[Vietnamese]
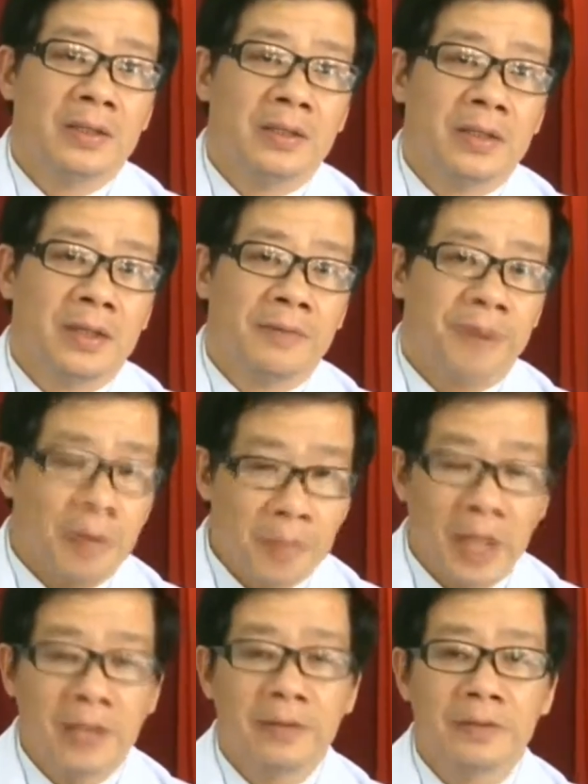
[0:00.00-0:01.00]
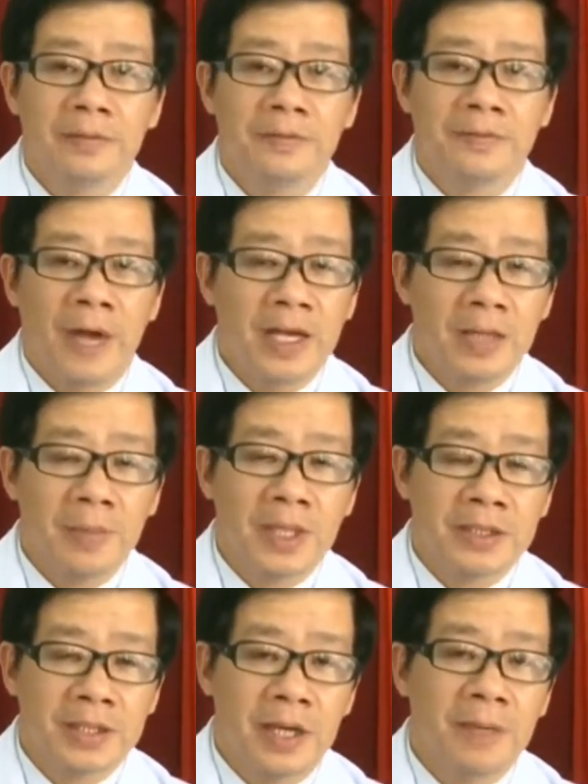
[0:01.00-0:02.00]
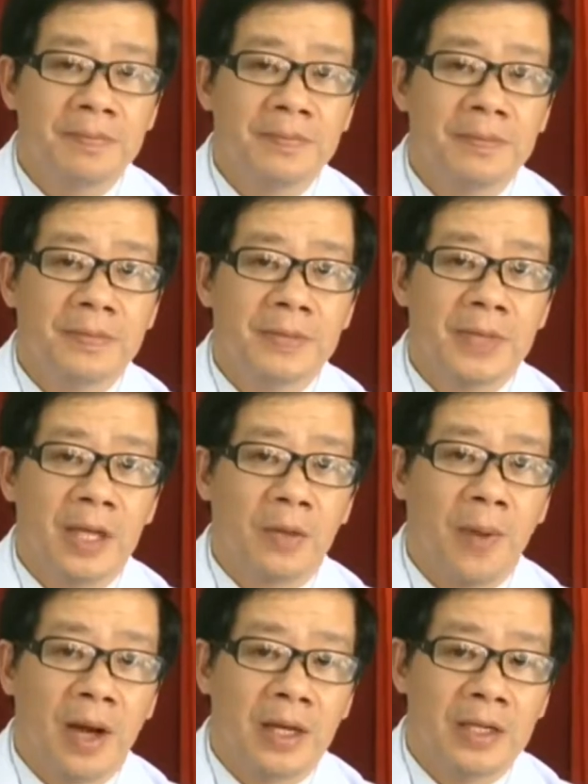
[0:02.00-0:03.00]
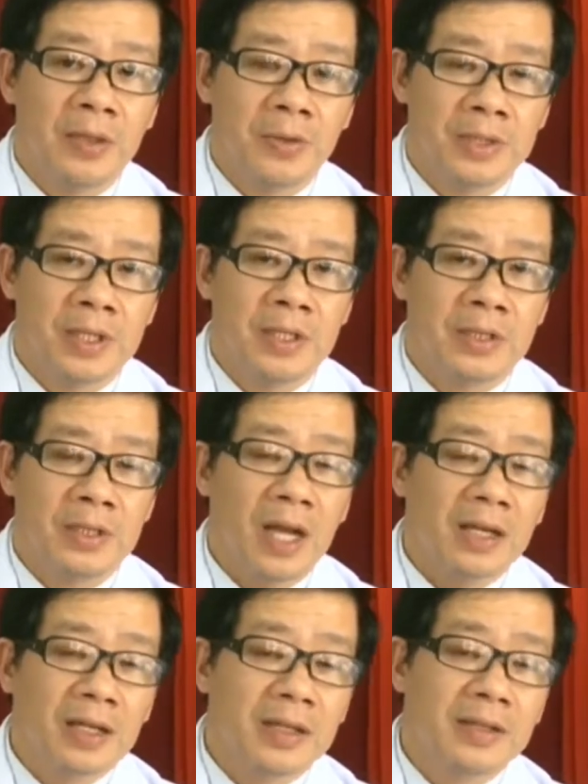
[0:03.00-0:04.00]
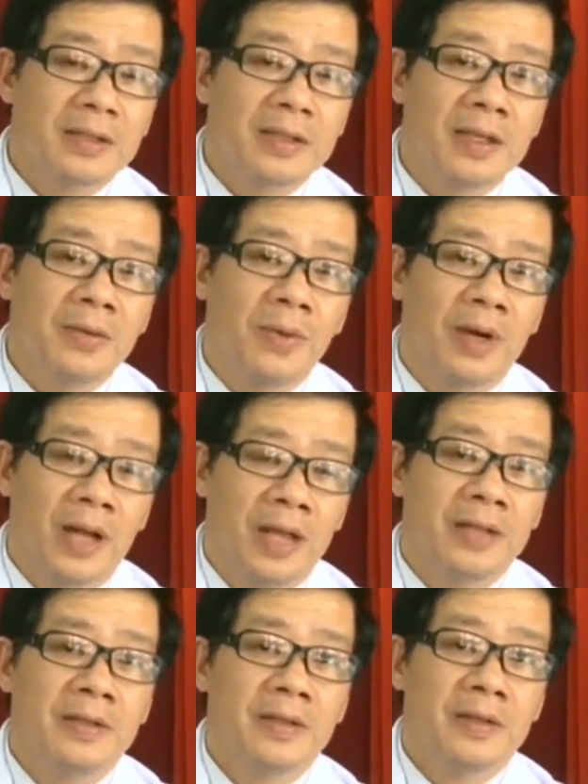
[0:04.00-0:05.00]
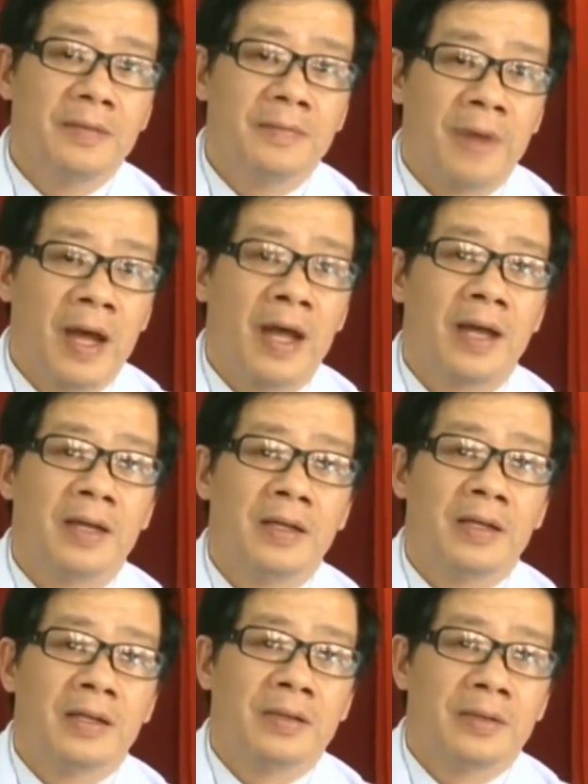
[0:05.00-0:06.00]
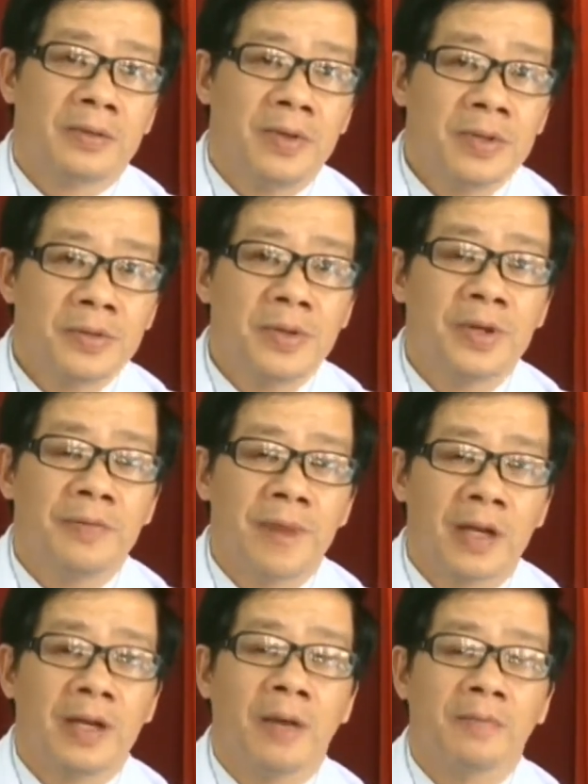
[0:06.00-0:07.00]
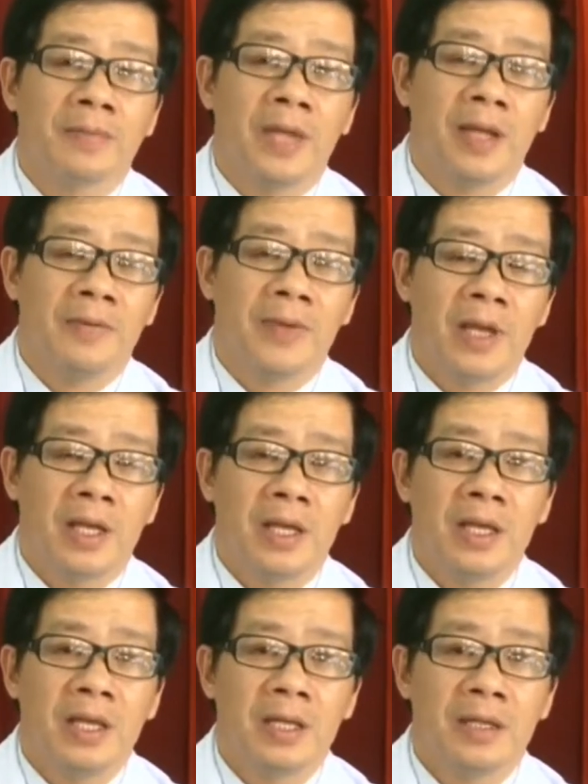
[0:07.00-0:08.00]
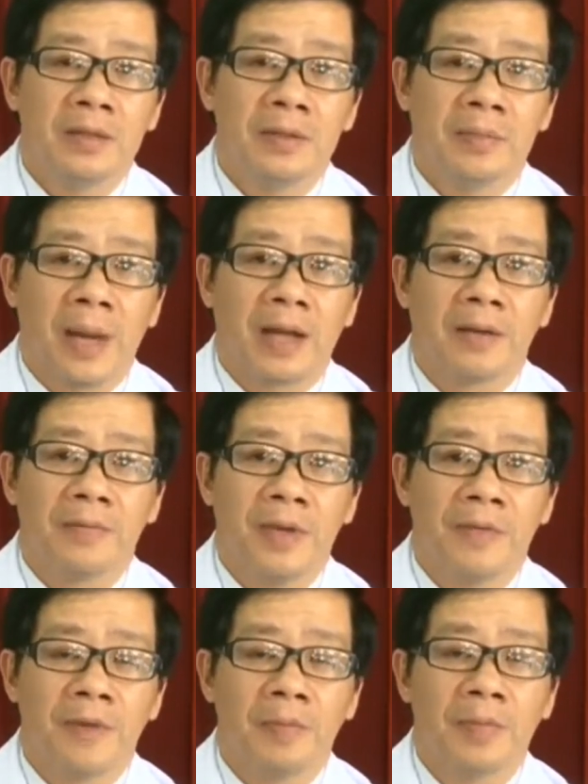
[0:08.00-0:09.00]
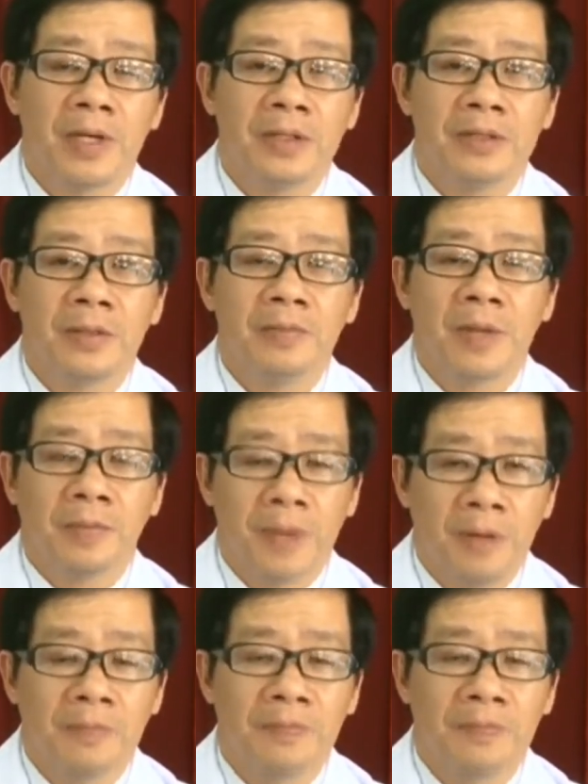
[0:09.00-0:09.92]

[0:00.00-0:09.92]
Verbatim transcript: là phòng bệnh, phát hiện bệnh sớm để quản lý điều trị cắt đứt cái nguồn lây và tuyên truyền vận động để về cái mặt về phòng bệnh trong cộng đồng.